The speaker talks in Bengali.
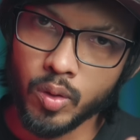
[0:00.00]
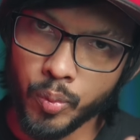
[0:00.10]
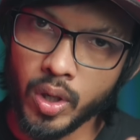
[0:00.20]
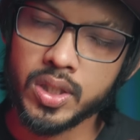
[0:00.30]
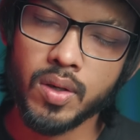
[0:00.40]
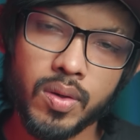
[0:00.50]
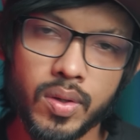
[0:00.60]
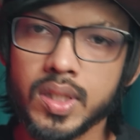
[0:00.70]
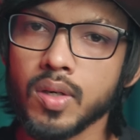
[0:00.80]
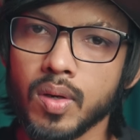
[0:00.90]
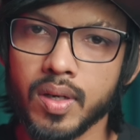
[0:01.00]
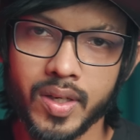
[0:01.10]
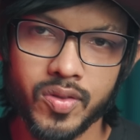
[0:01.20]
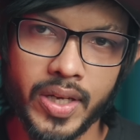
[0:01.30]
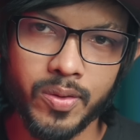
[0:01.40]
উপরে যেগুলো রয়েছে ওগুলো
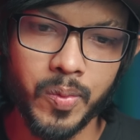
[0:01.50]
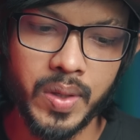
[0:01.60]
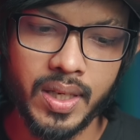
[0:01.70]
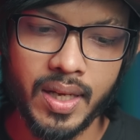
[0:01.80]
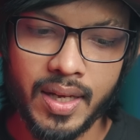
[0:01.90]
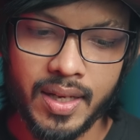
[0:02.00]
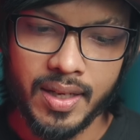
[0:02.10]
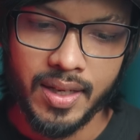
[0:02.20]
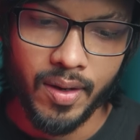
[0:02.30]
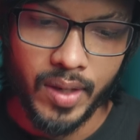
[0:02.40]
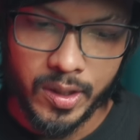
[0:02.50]
নেওয়া ট্রাই করবেন কারণ